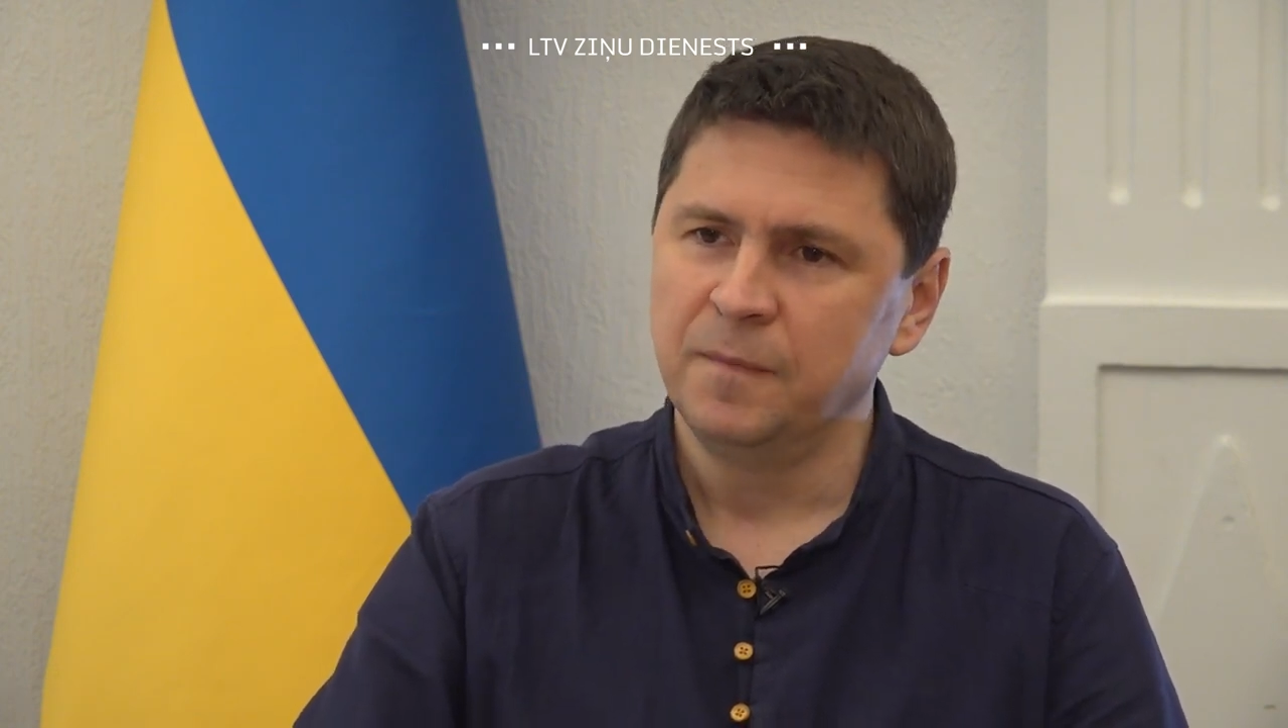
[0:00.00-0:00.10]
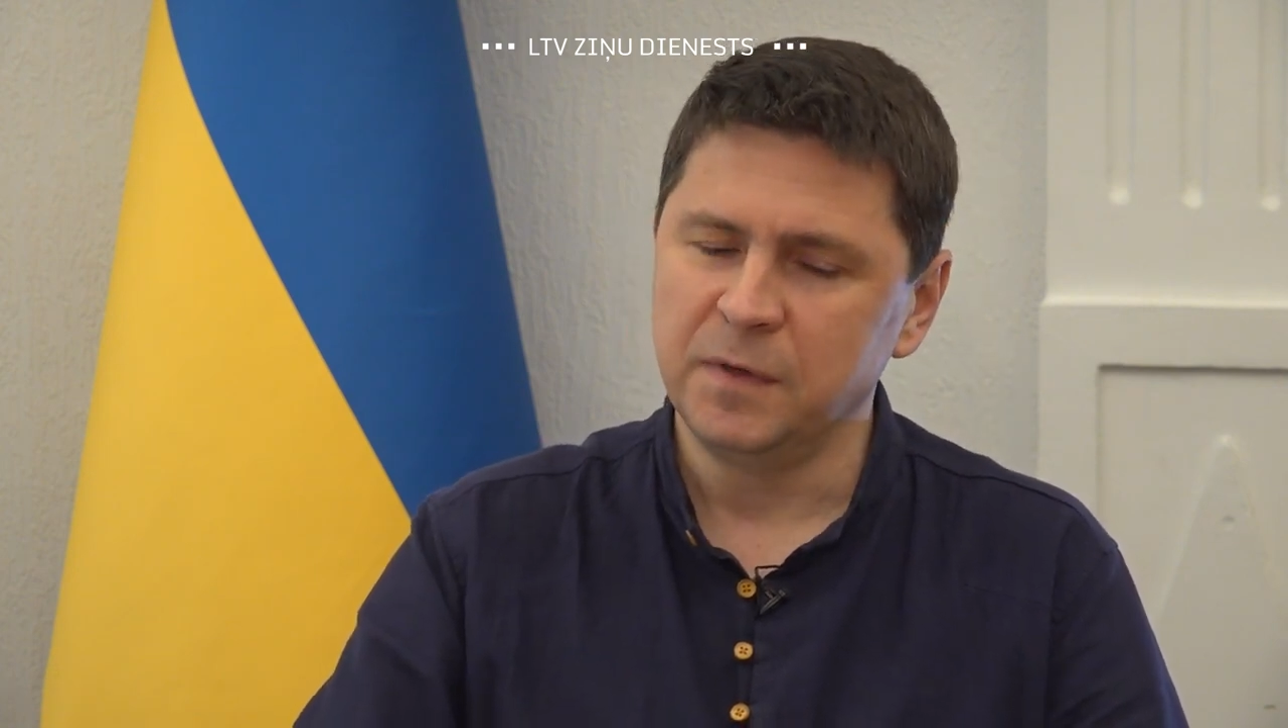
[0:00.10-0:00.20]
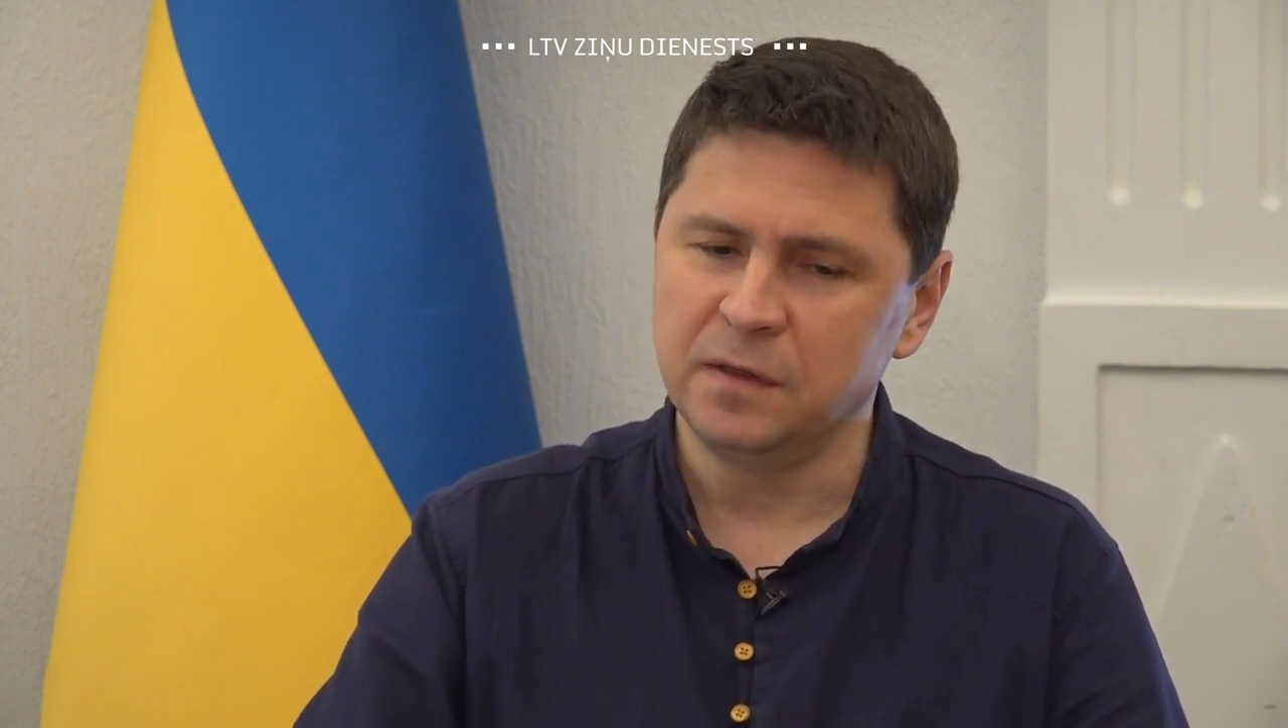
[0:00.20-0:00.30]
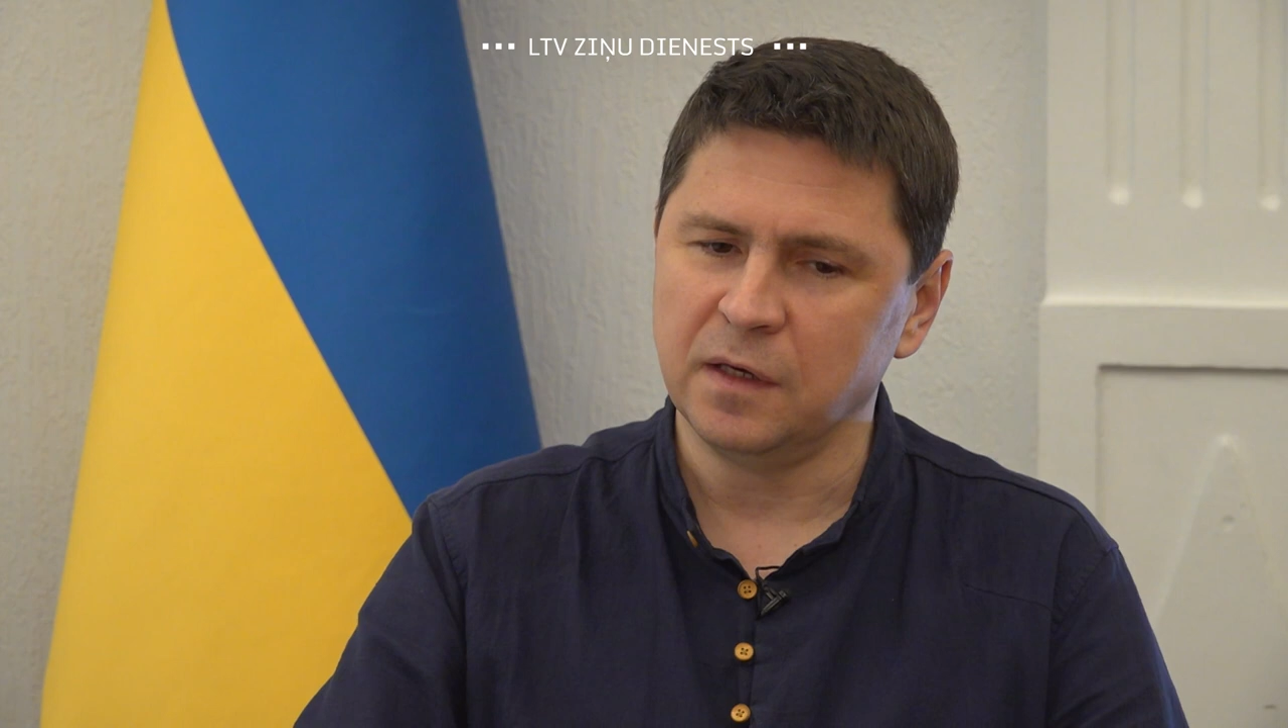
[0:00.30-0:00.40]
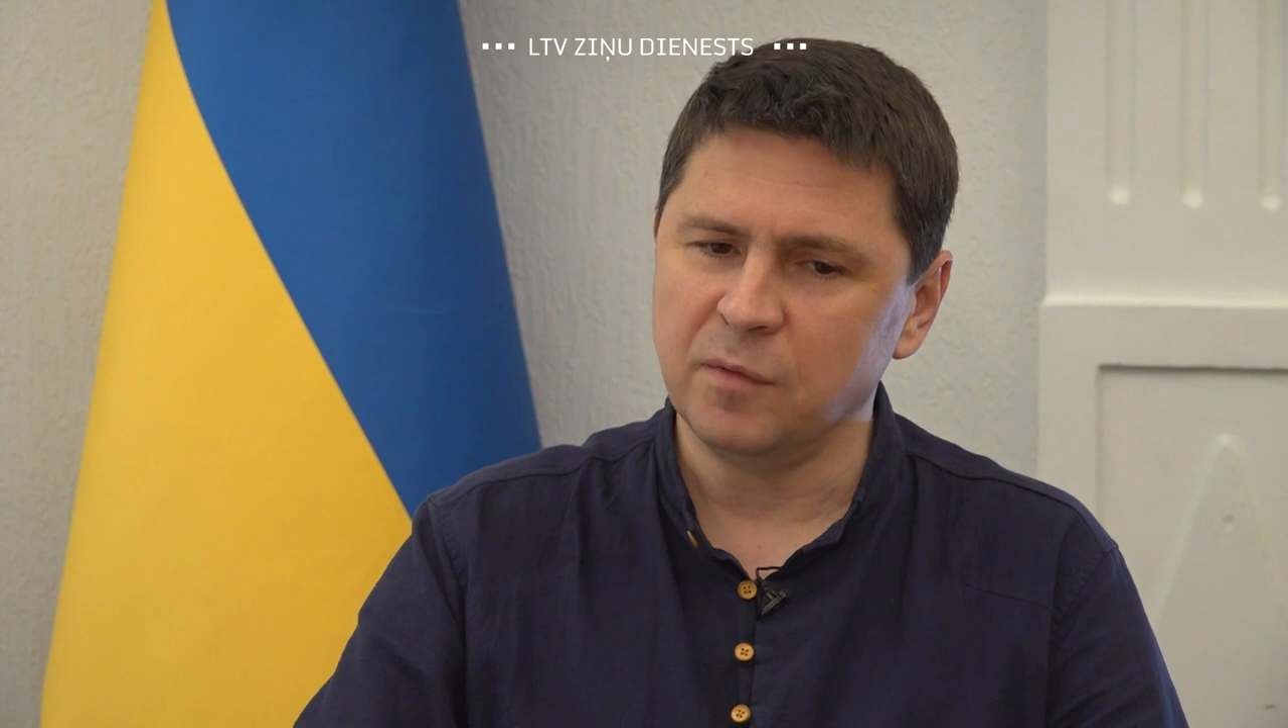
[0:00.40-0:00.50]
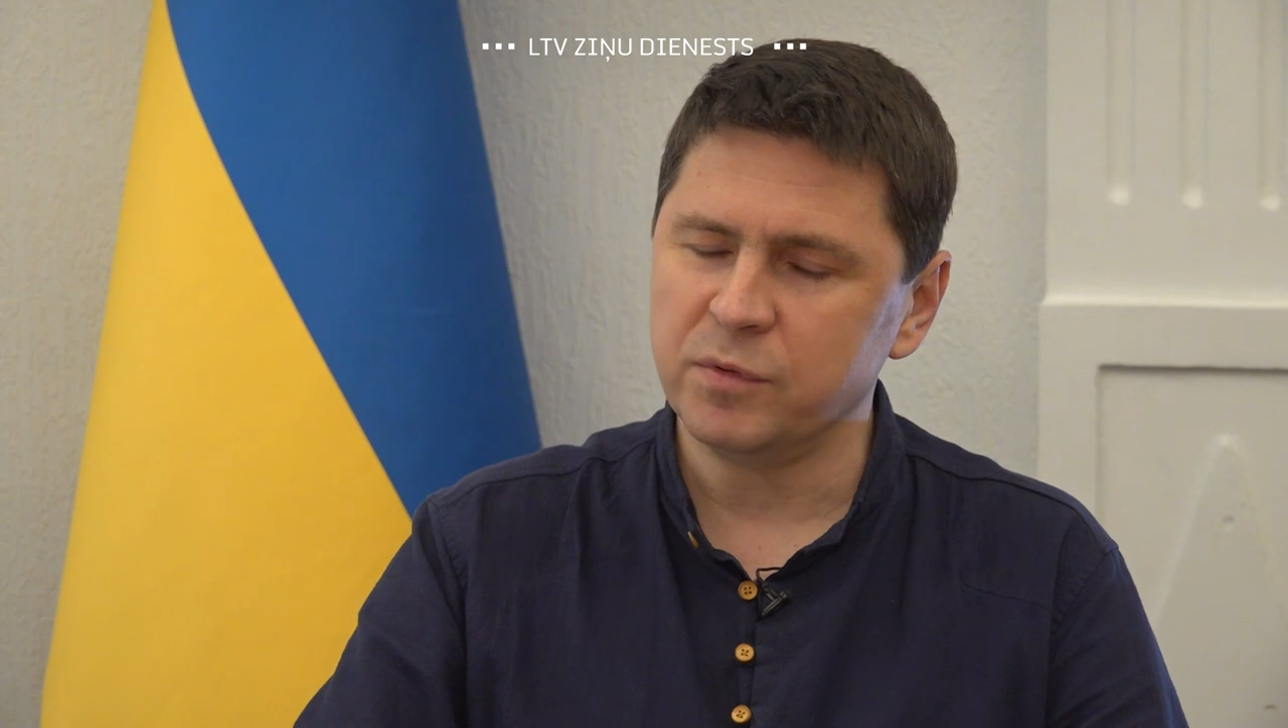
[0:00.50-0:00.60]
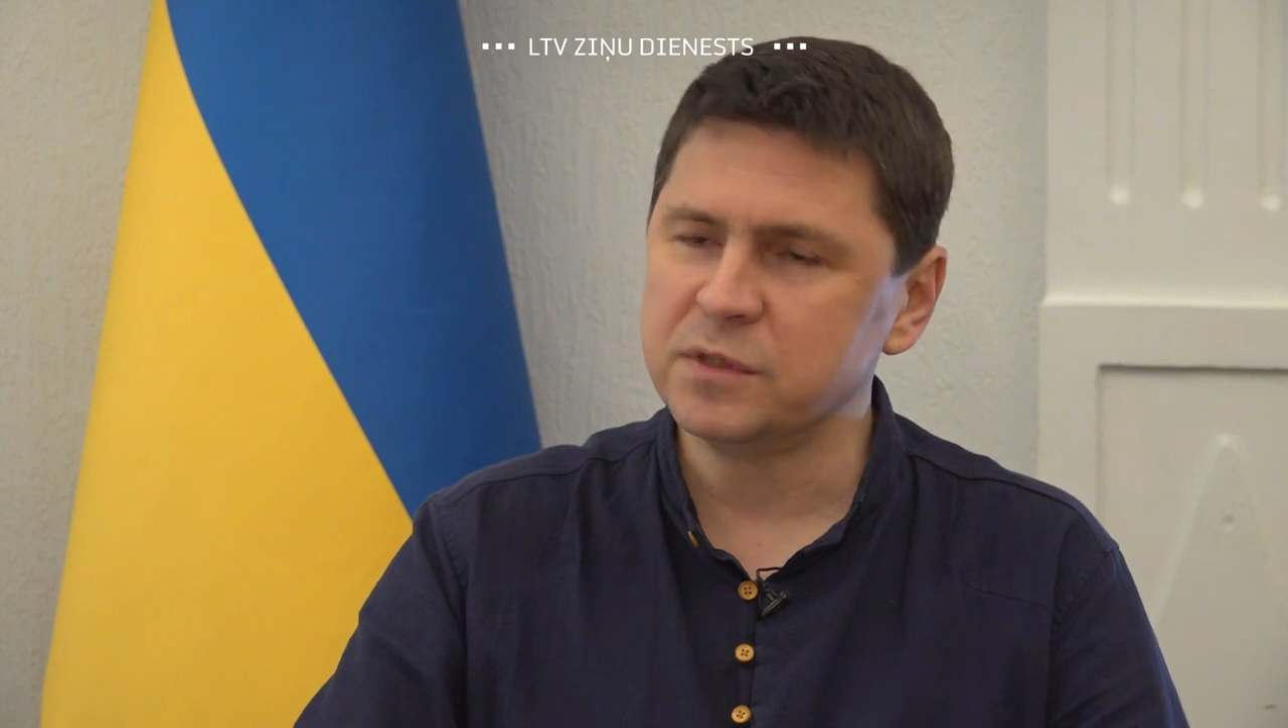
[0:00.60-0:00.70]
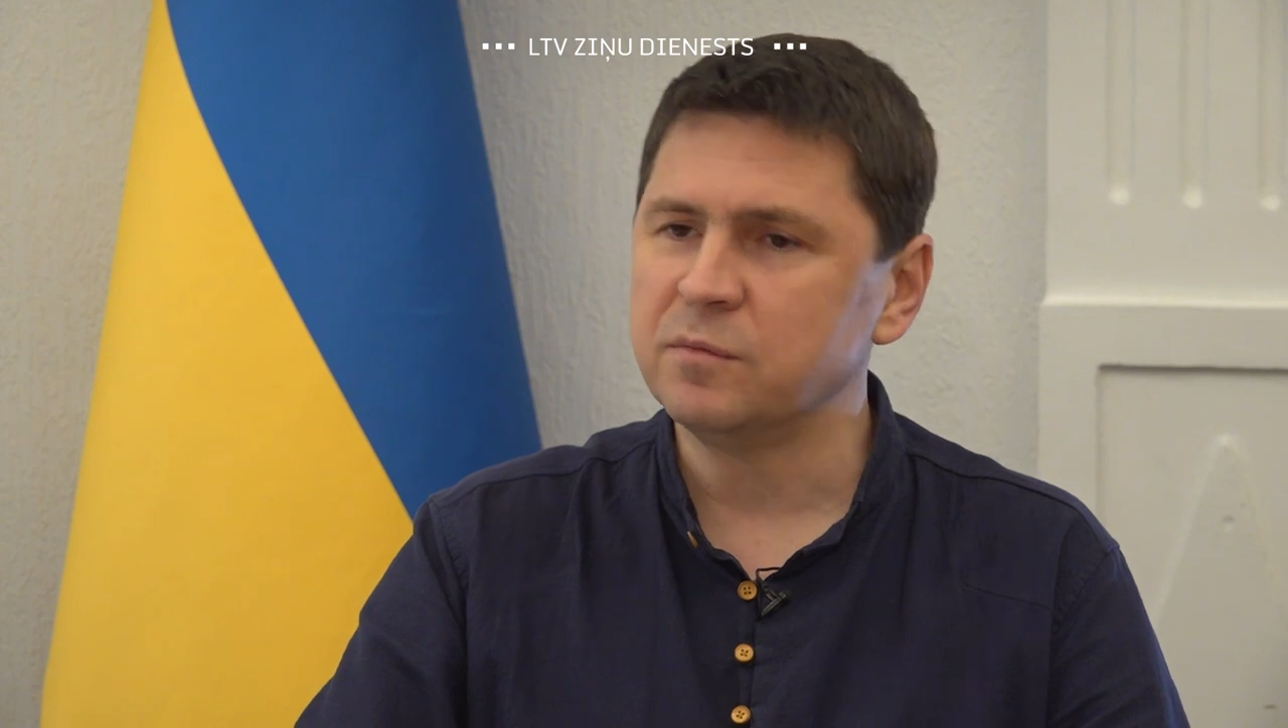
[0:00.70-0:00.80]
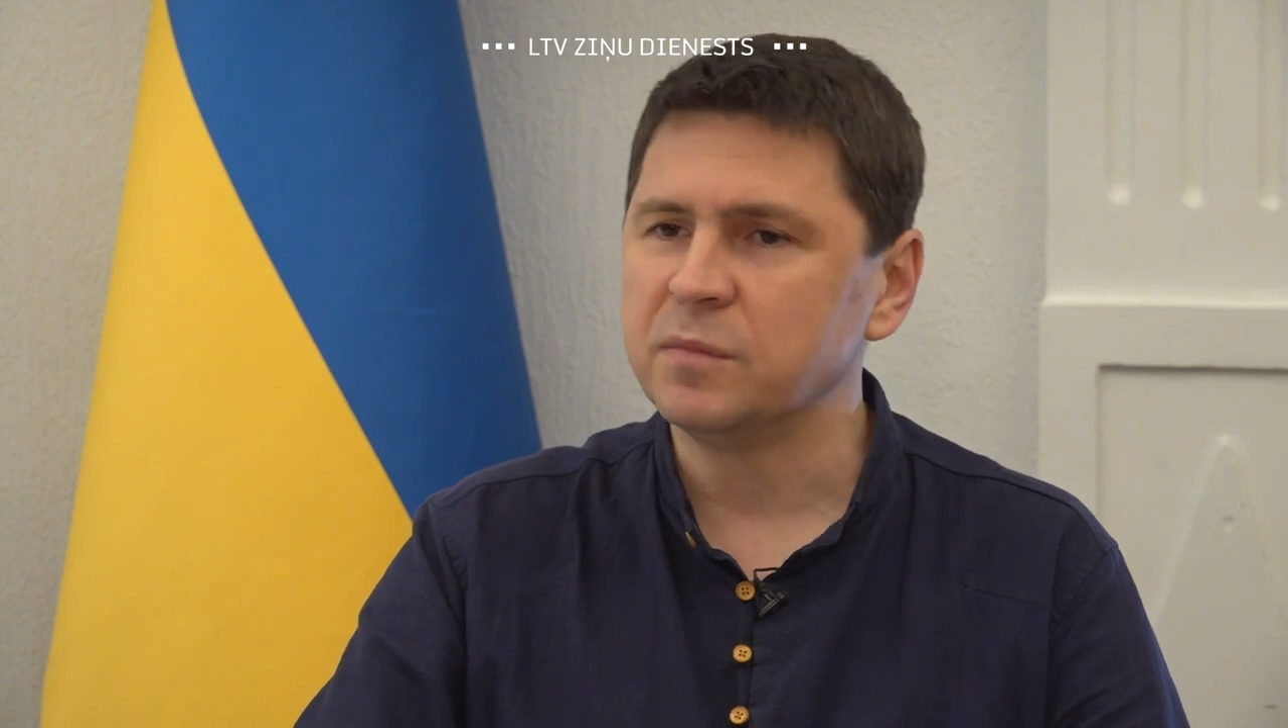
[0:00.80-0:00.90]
и таким образом